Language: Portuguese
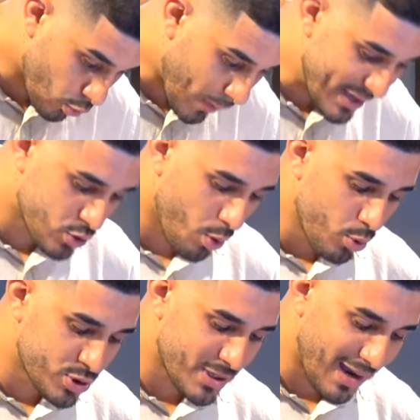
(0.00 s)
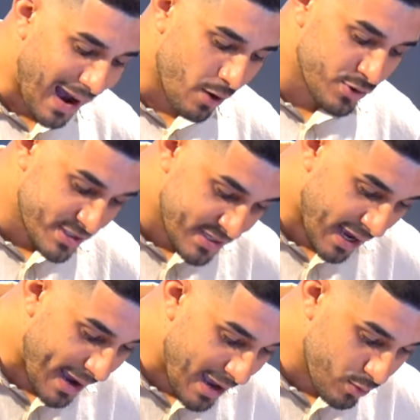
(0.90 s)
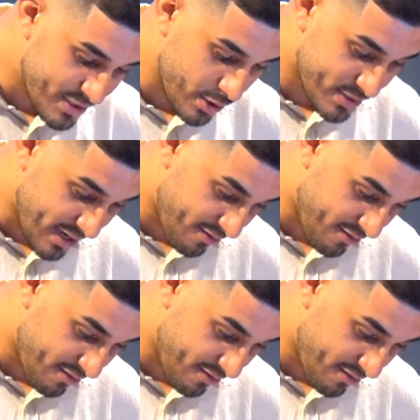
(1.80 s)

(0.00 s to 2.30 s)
tu és como os carros de Israel e seus